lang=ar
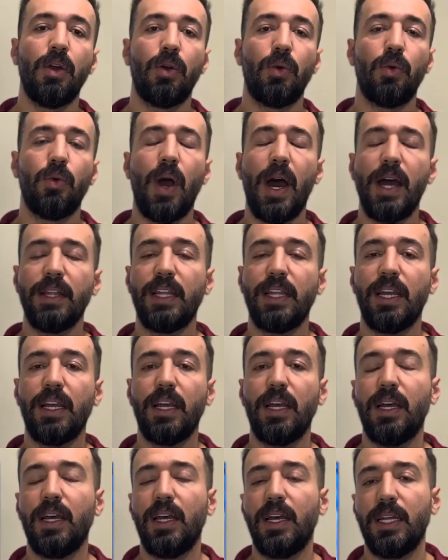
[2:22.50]
وهذا
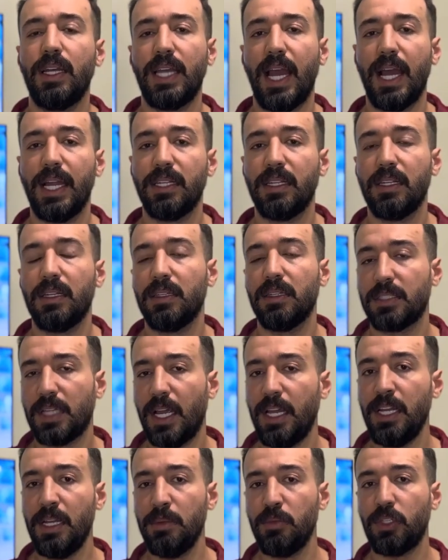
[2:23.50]
يعني
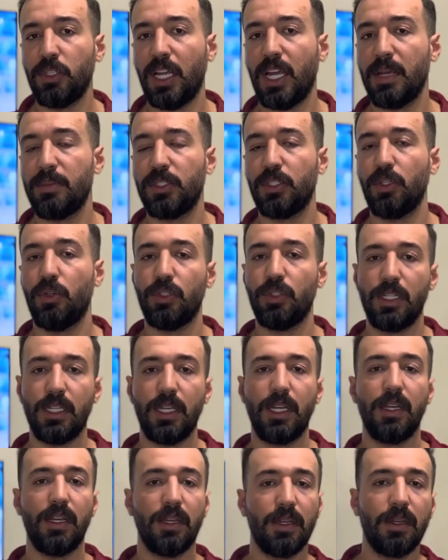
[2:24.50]
صحيح منتخب
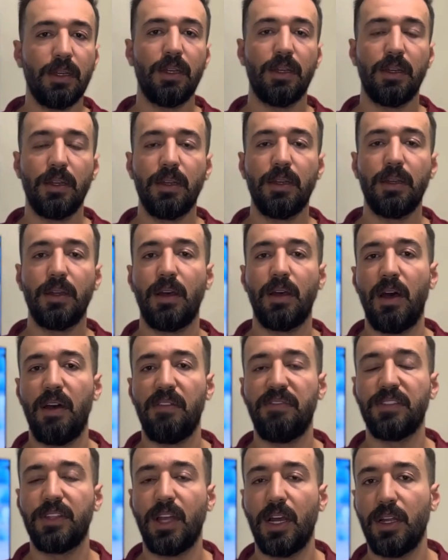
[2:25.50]
السعوديه آه،
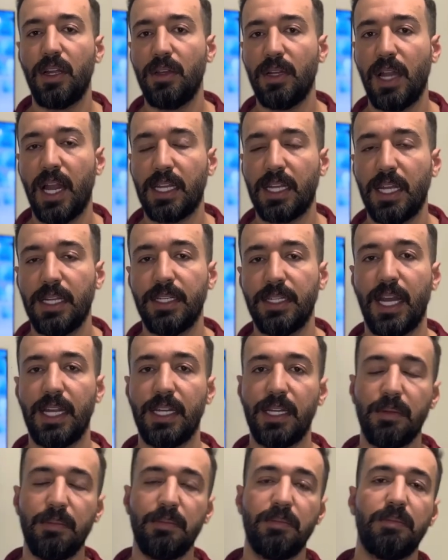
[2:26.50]
افضل لكن
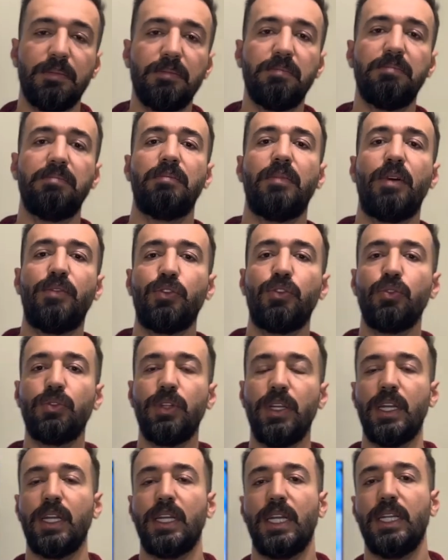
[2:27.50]
يعني المفروض
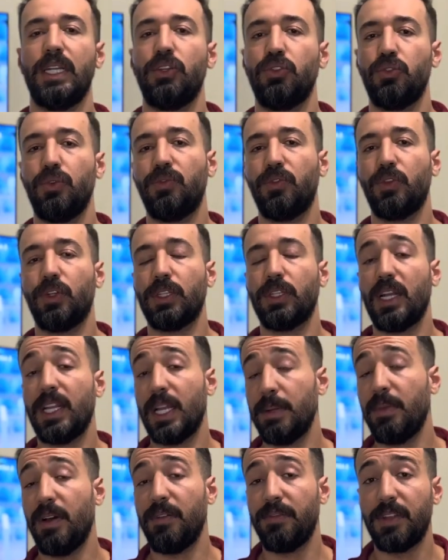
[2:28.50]
نحن كنا نشوف كره
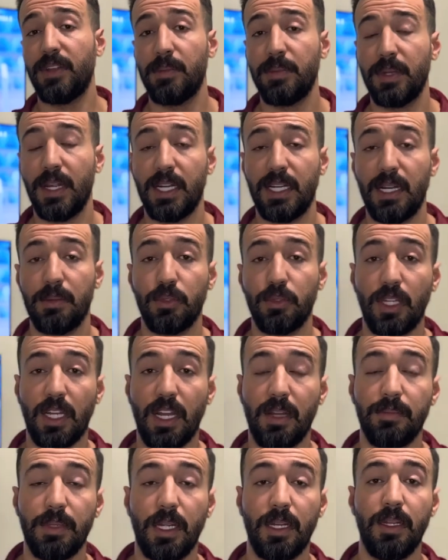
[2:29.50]
قدم افضل من هيك
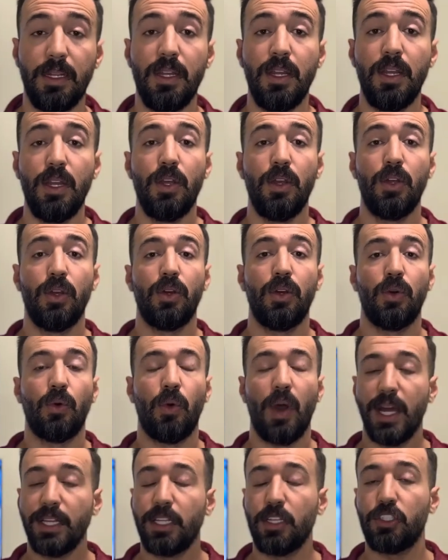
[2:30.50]
لمنتخبنا
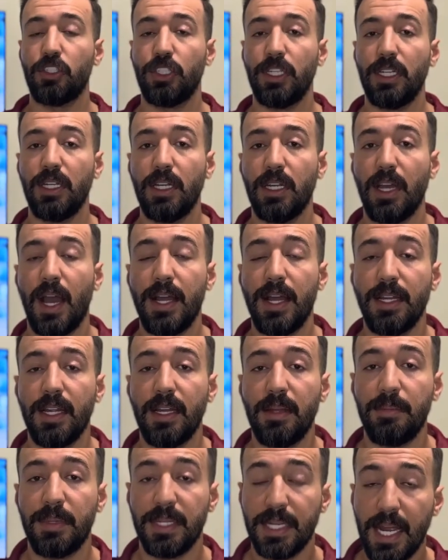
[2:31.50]
وهذا الشيء
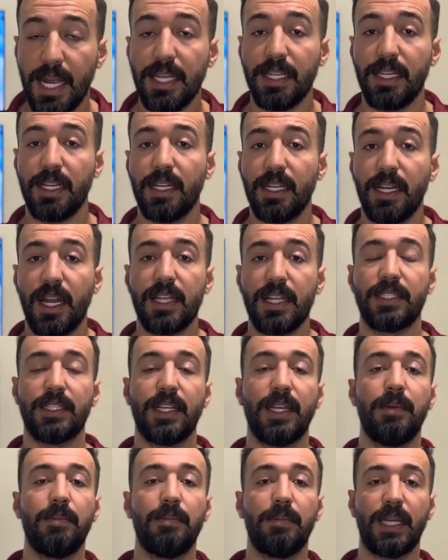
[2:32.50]
انا برايي
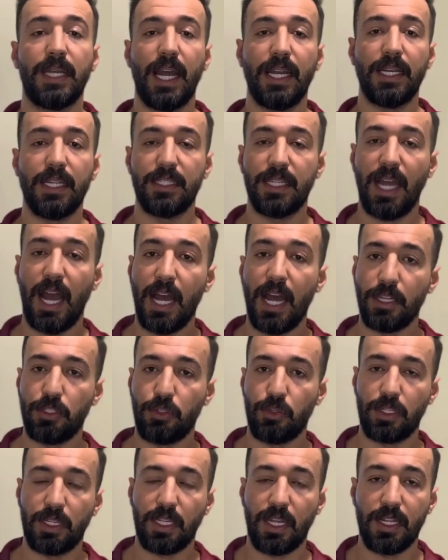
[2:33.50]
لازم يعني اتحاد
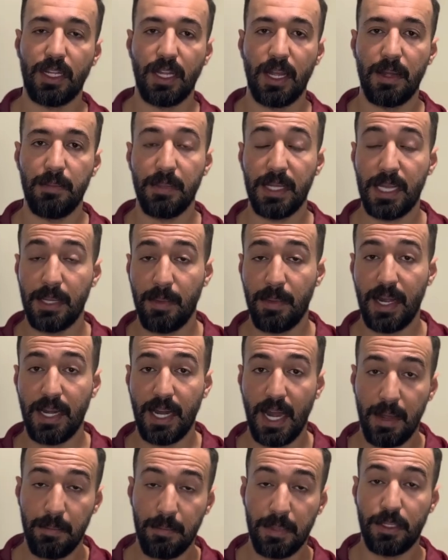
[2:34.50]
كره القدم مثل ما
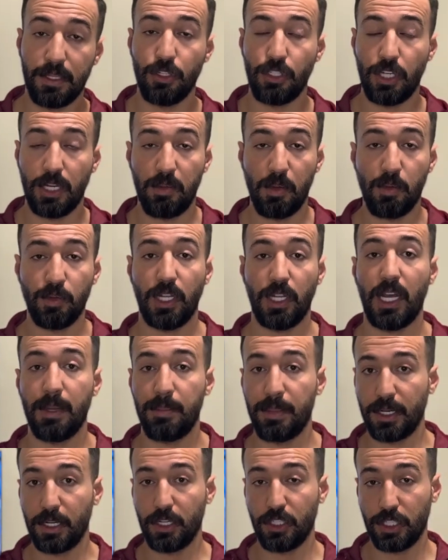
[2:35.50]
هلا عم بتجه
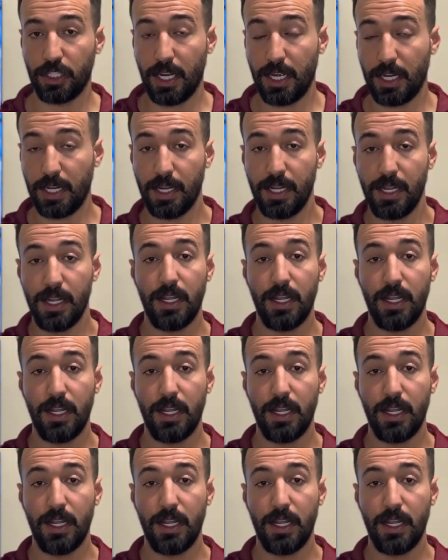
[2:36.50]
بمنتخب الرجال